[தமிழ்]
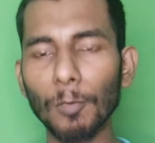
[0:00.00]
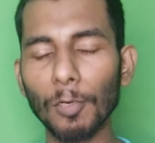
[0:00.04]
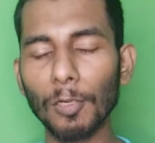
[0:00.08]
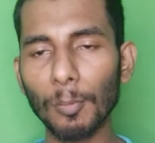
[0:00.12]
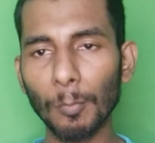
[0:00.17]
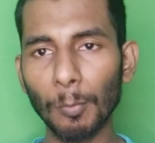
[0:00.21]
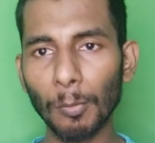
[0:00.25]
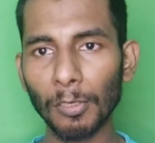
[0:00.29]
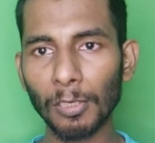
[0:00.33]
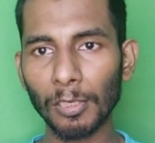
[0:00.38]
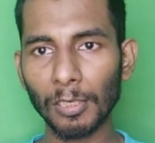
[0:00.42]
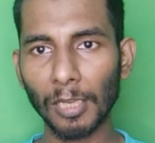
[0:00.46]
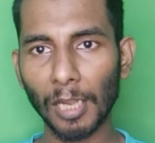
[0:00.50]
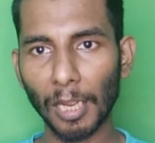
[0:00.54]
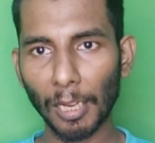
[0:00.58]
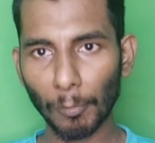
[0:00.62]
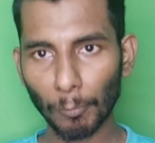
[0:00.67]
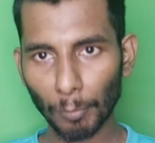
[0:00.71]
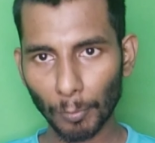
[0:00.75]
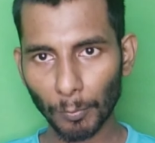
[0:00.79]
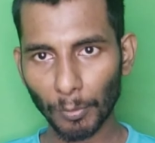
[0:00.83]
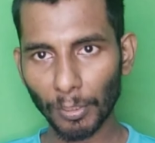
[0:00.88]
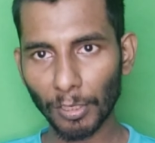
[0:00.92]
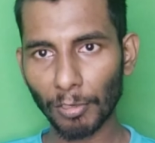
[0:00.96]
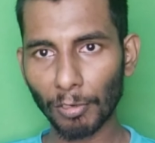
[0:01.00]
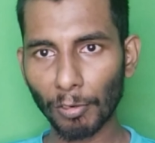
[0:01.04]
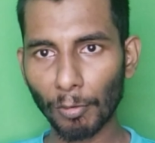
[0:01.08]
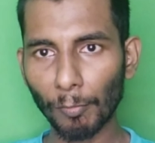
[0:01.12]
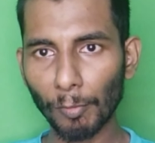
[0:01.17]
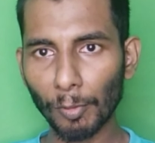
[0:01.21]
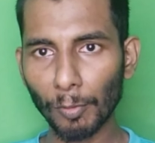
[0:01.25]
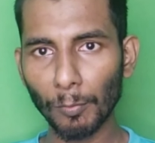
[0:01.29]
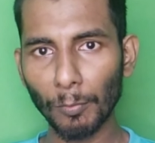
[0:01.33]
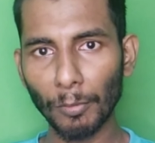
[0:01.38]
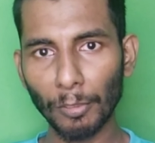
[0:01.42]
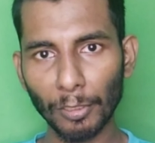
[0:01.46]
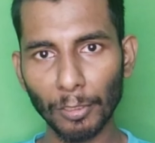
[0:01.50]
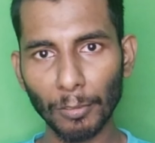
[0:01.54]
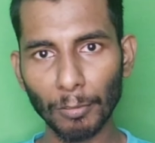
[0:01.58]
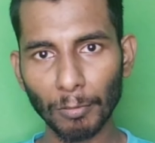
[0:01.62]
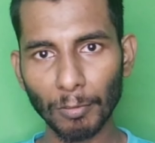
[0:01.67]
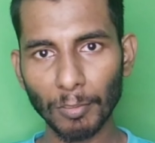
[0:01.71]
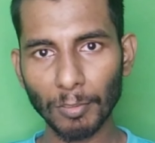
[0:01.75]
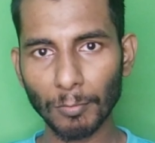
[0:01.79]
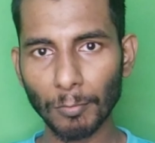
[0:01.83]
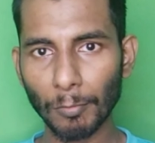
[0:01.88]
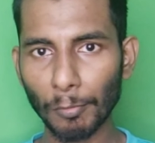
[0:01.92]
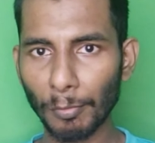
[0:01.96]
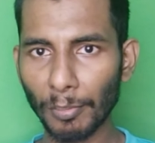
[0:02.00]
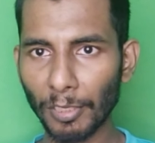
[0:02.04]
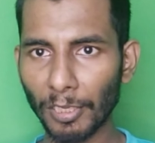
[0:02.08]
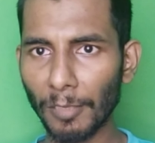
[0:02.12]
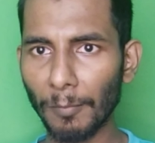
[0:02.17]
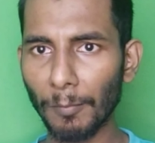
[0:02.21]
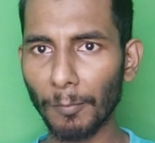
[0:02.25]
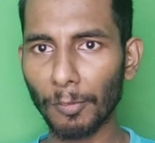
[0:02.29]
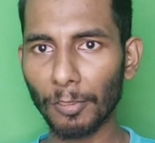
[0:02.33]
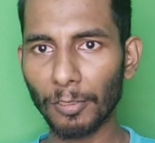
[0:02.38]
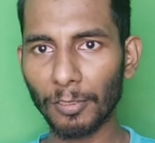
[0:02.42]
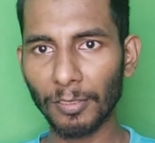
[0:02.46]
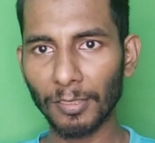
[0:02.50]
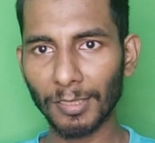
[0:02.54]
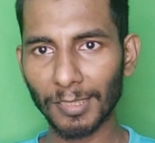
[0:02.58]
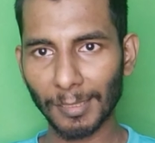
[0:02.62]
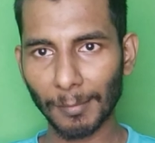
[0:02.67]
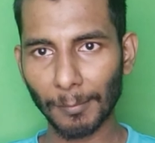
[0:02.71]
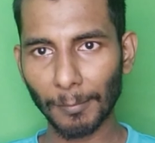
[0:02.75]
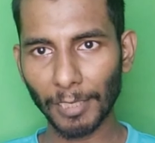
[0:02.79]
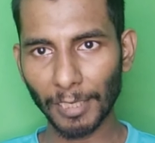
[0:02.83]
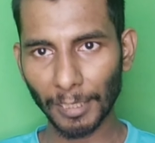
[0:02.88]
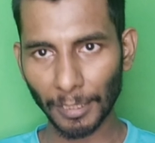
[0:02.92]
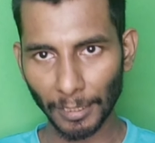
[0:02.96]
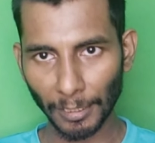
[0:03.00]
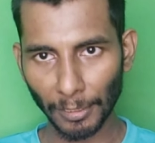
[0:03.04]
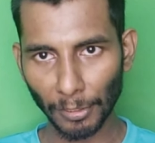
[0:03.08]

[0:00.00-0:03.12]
முறுக்கு போட்டிருக்காங்க ஒரு பக்கம் ரவுண்டு முறுக்கு ரோஸ் குக்கி முறுக்குன்ற மாதிரி